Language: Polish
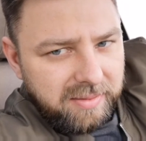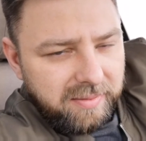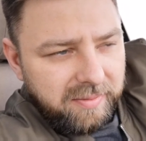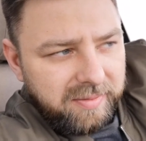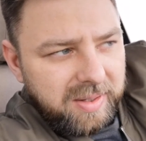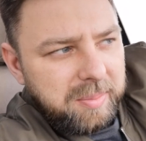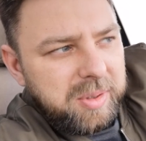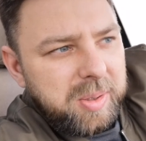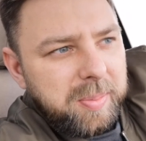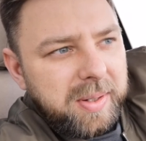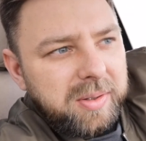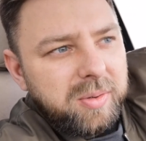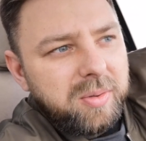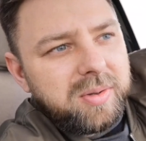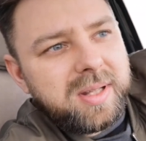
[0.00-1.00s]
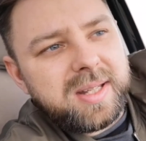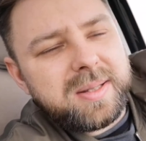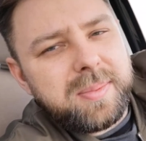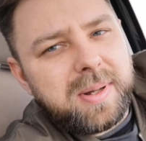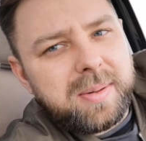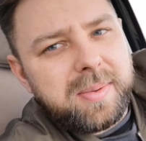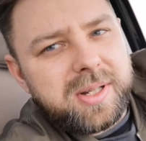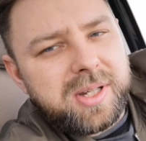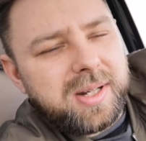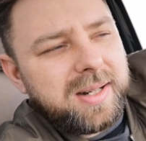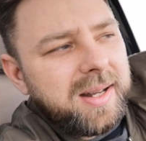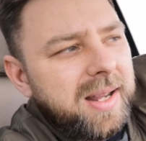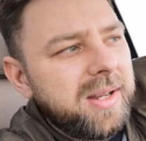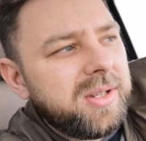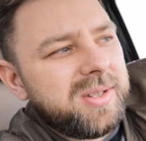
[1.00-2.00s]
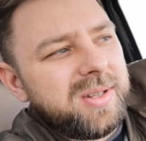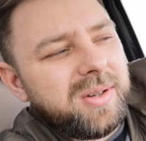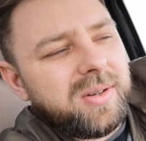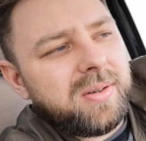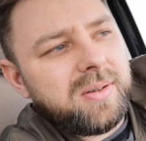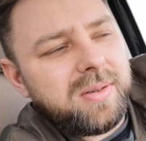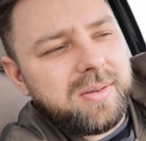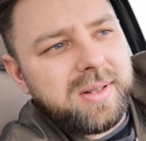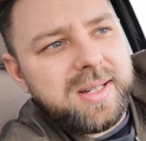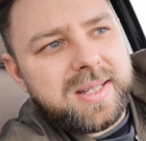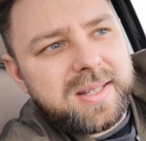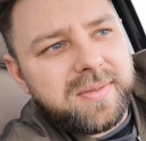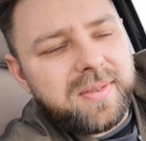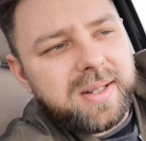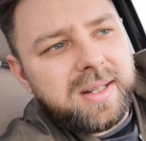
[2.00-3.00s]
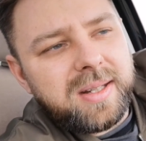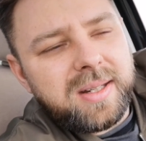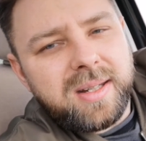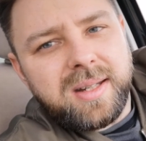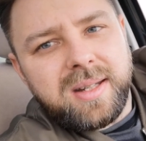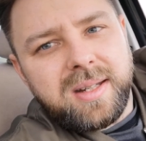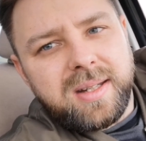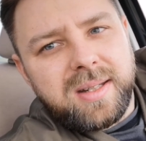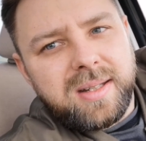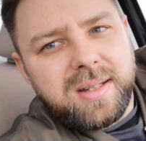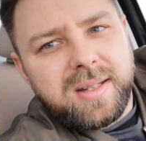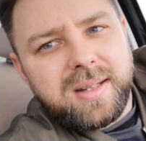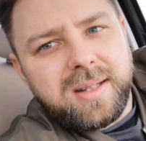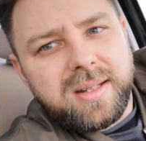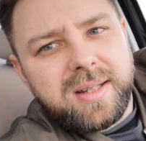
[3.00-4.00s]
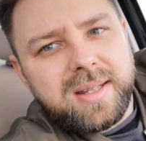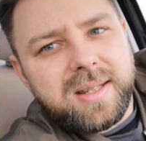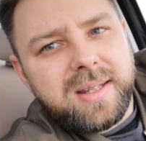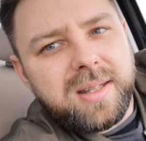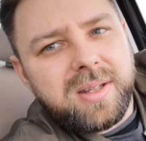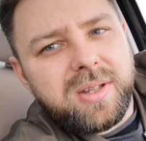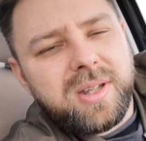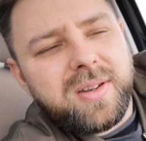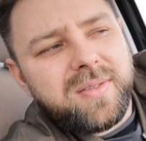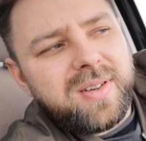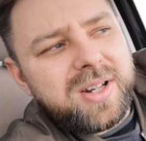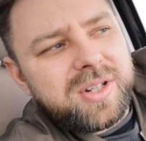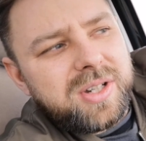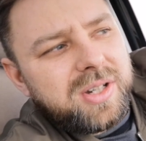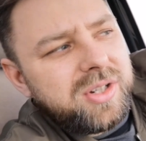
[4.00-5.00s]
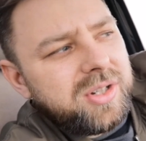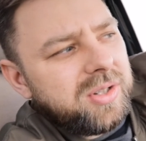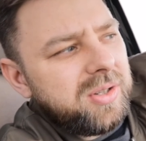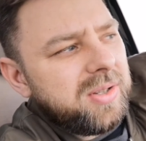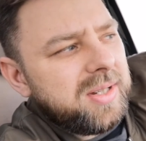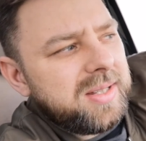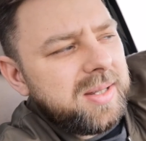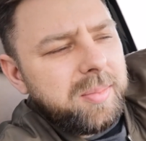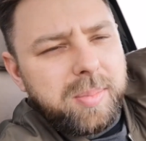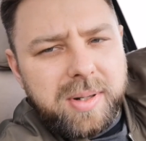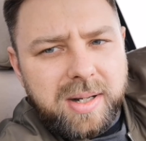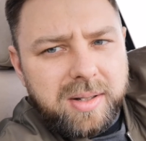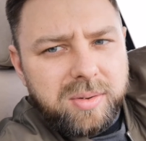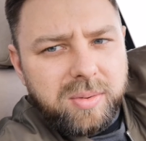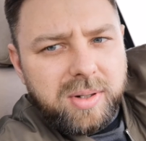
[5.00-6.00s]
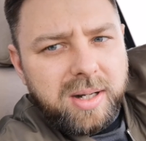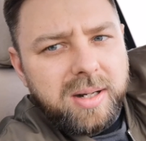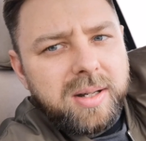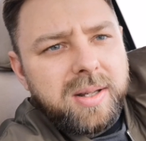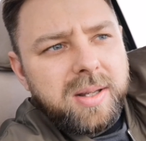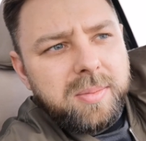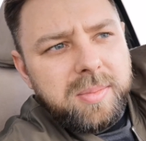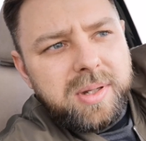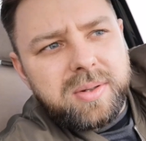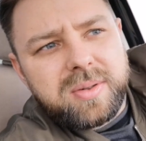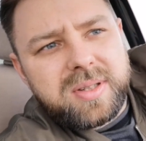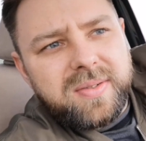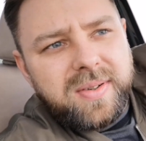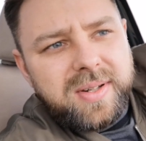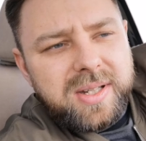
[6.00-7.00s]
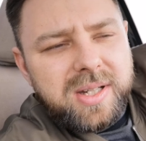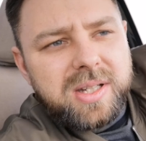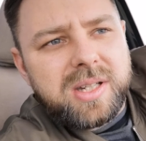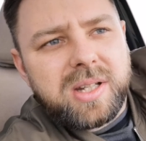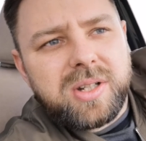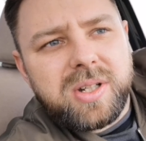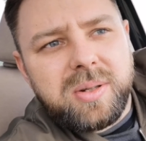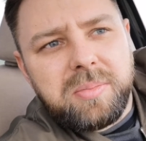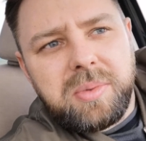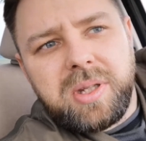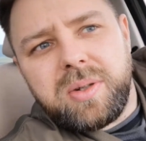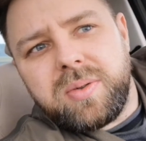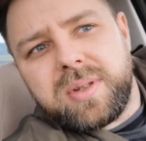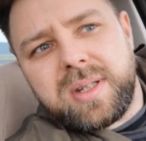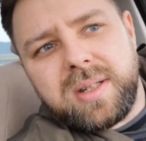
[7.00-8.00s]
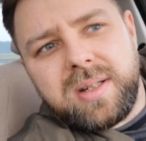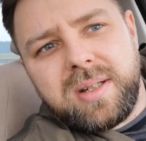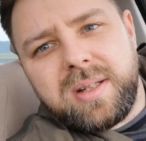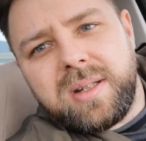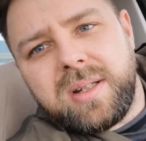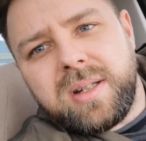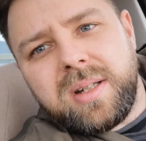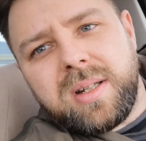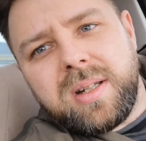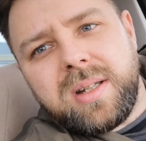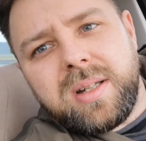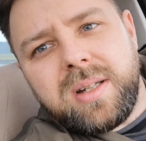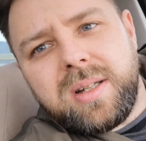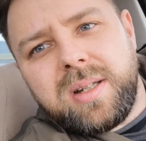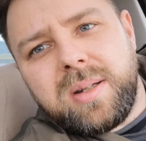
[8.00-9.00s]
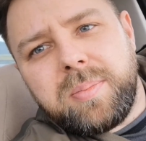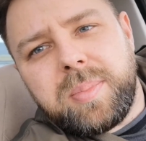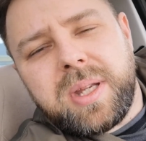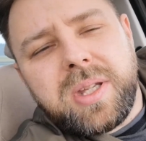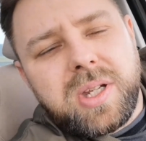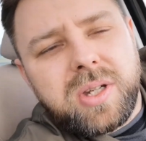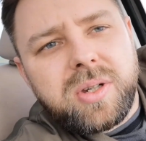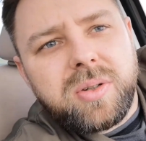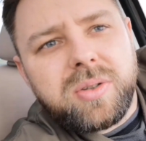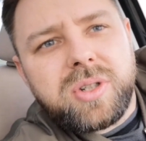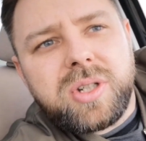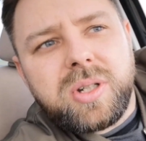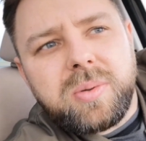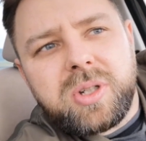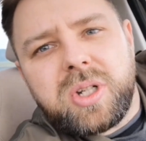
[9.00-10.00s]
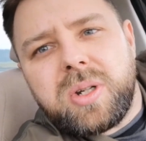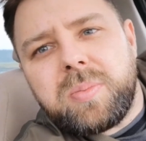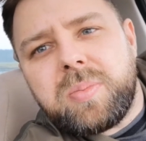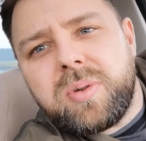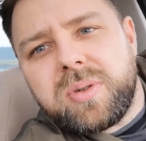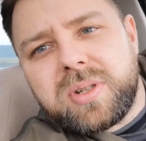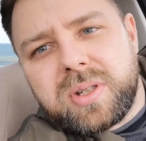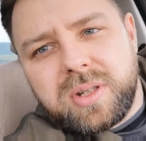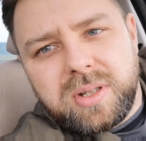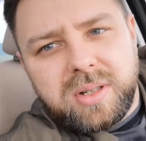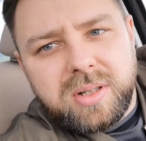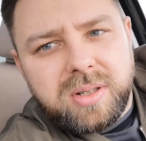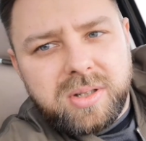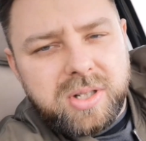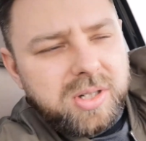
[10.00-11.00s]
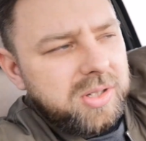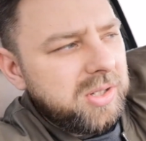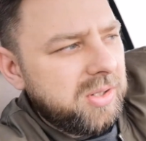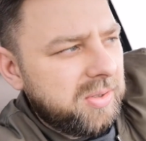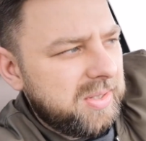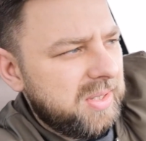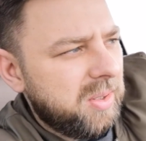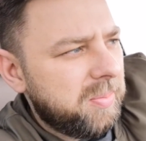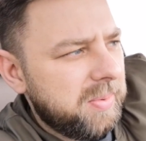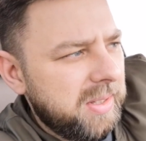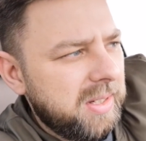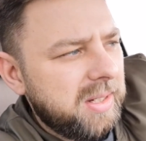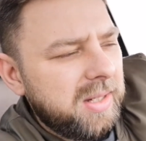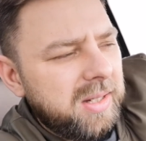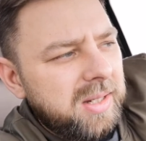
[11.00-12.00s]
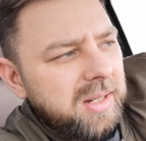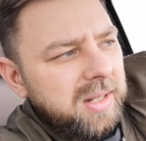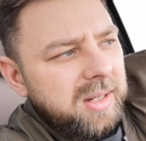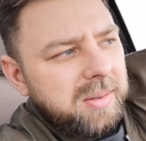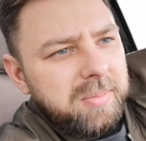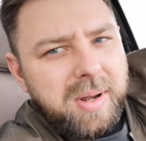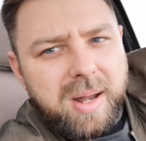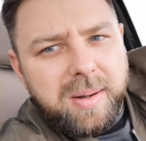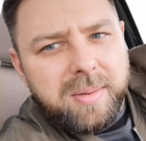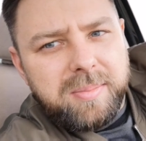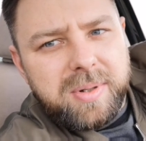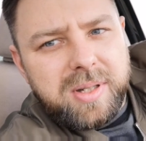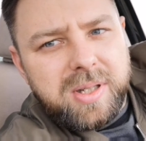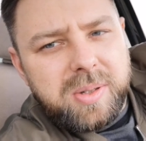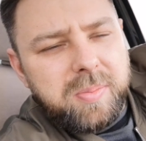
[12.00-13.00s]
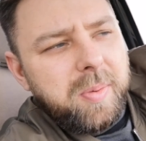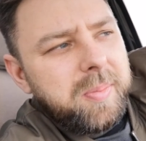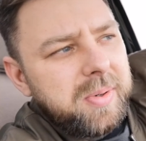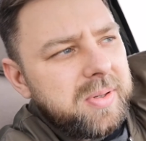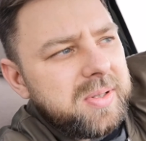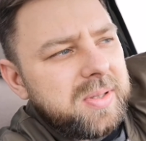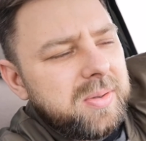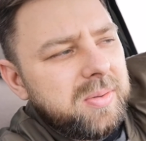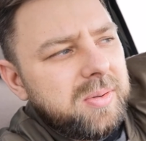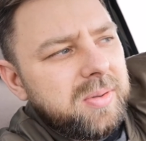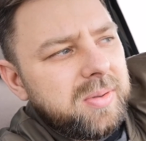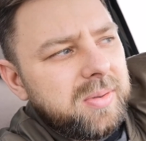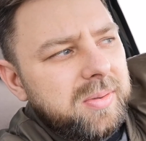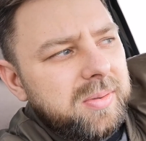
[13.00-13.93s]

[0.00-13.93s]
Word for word: w tym przypadku ten smar ma się kleić do listwy. E, nieważne, czy to jest temperatura minus 20, czy minus 50, e, e, czy, czy plus 60 stopni. Ma być po prostu